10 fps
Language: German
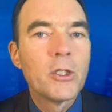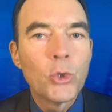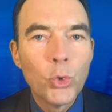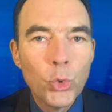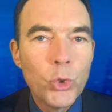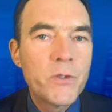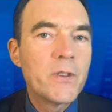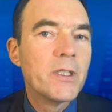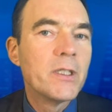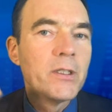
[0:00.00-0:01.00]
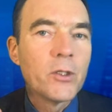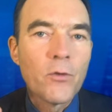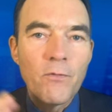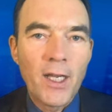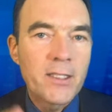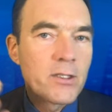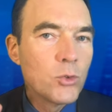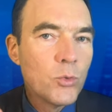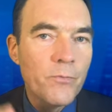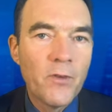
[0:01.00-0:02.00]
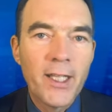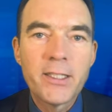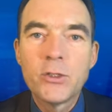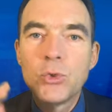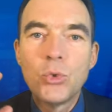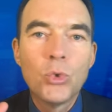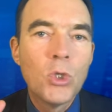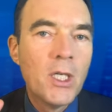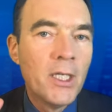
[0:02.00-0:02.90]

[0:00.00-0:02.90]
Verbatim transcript: Größe, Wachstum, Value,